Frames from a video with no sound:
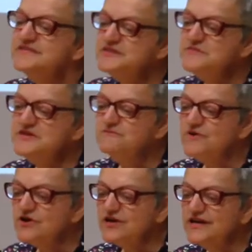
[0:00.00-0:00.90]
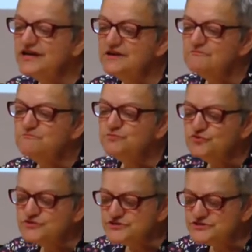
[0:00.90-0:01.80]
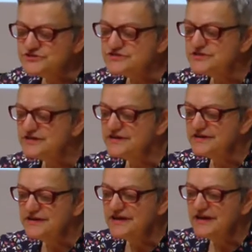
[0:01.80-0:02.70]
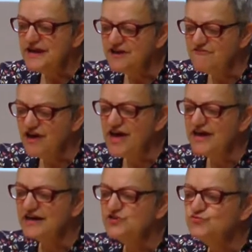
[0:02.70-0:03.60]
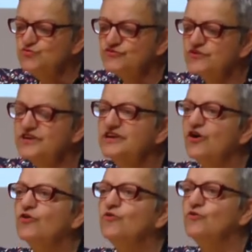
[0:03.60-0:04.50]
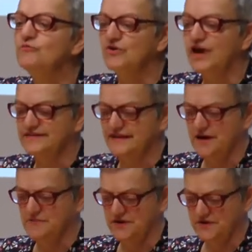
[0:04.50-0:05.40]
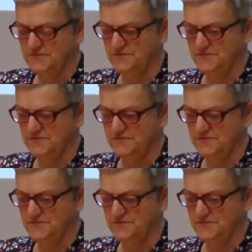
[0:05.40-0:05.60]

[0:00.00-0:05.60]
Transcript: Timidement, il pousse les verres et tout ce qui encombre la table.